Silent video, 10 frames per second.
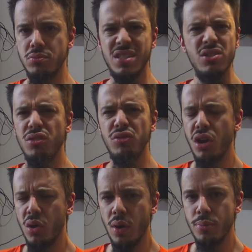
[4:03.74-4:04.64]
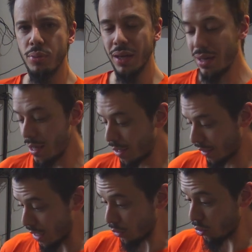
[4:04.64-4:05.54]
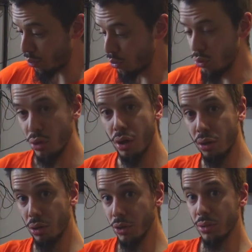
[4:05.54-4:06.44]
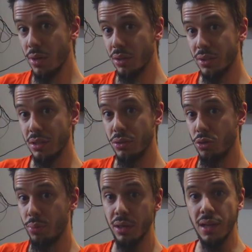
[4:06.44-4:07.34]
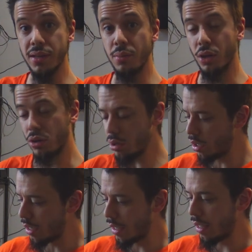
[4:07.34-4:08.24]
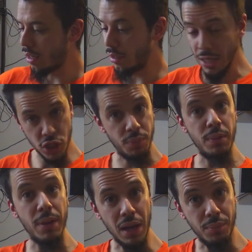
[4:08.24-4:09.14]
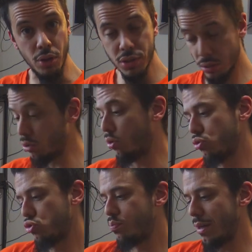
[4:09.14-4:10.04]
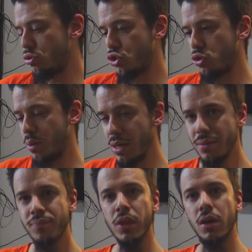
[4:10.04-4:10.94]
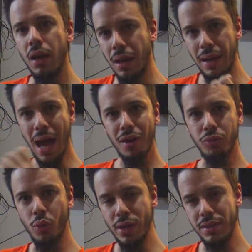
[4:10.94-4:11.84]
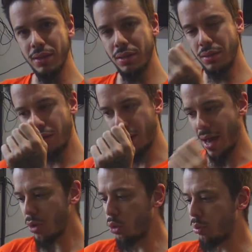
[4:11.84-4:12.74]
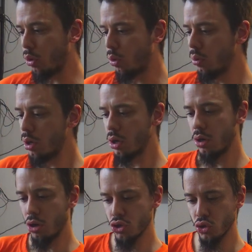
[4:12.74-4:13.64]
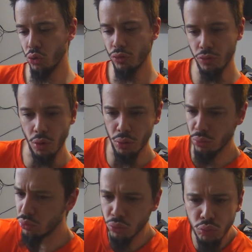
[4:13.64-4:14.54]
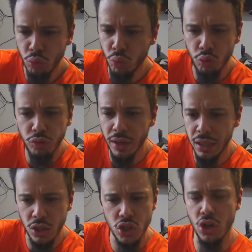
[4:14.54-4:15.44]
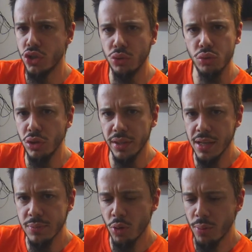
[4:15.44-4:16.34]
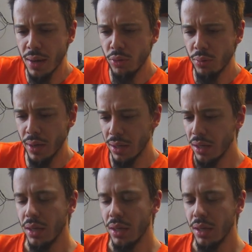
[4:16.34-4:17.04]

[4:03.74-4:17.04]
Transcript: 19$ ou à peu près, quand on peut leur demander de prendre la caméra, la shipper par la poste, donc tu payes du shipping, l'envoyer à GoPro, eux autres vont ouvrir, changer toute la case probablement,